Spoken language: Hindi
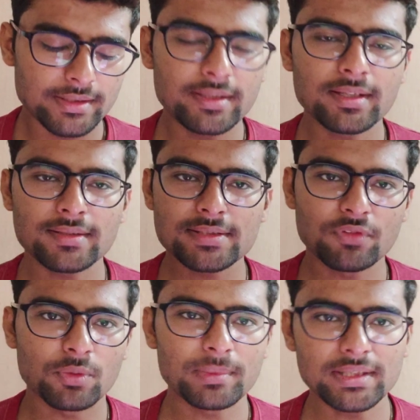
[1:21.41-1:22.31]
ठीक ठाक सी
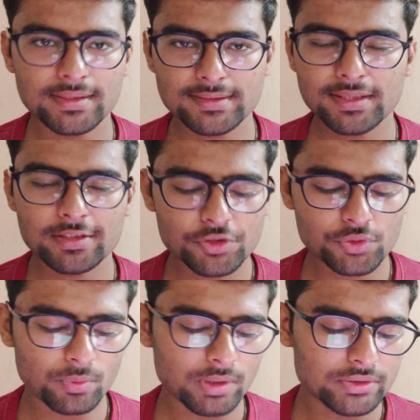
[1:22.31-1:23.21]
फॉर्म है अच्छा खासी
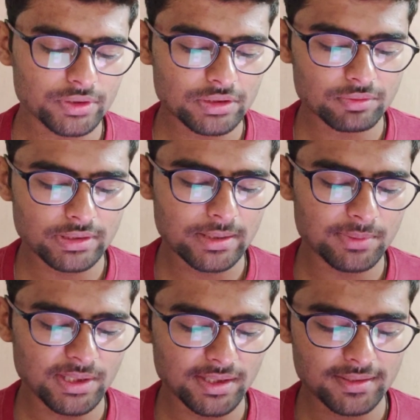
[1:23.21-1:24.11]
शुरुआत हुई है उनकी
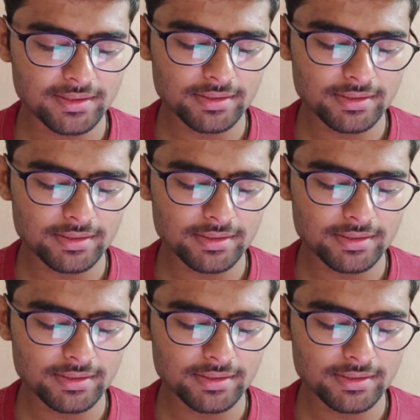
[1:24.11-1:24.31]
अभी लालिगा